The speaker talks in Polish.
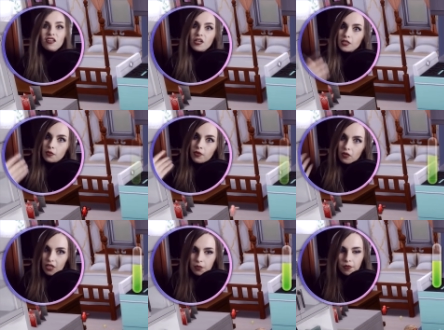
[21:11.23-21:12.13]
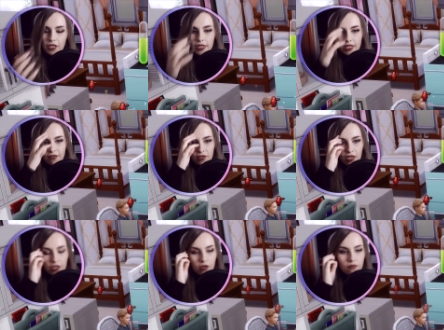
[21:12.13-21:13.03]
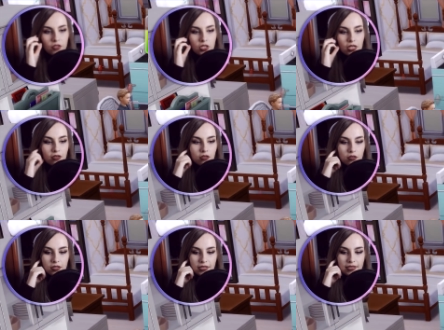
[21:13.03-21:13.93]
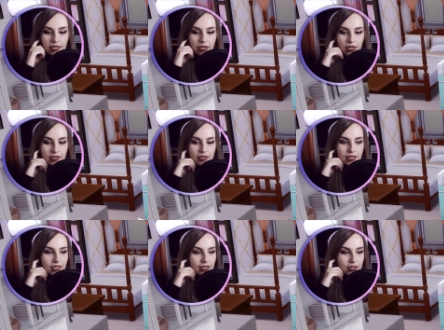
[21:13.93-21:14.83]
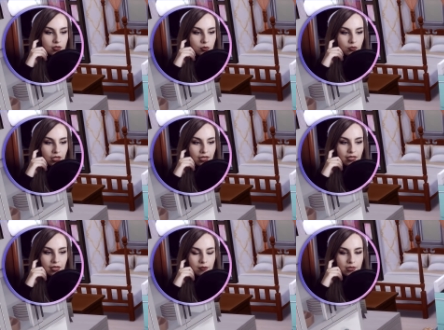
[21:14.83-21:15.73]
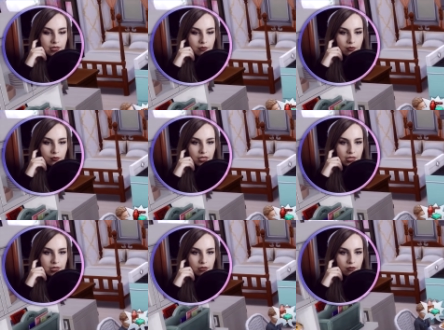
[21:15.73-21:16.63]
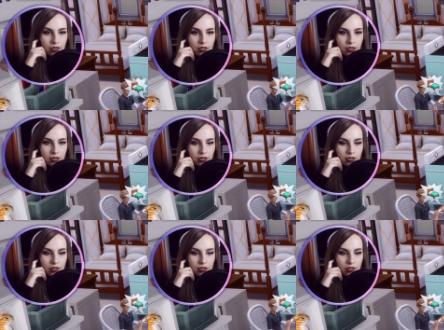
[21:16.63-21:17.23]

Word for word: Trochę sobie odeśpi i za chwilę ją wyślę do jedzenia. A dzieciaki niech sobie tutaj gadają ze sobą, jedzą.